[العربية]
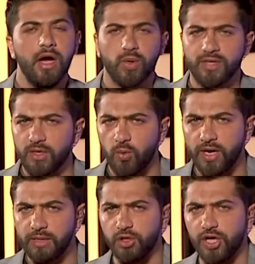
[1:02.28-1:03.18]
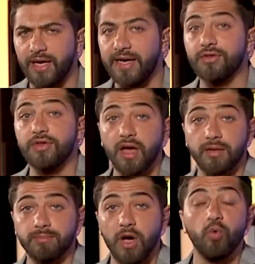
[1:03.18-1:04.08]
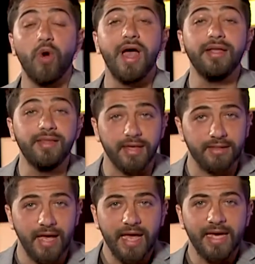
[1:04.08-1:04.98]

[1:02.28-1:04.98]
وتطورت بشكل ضخم وأدت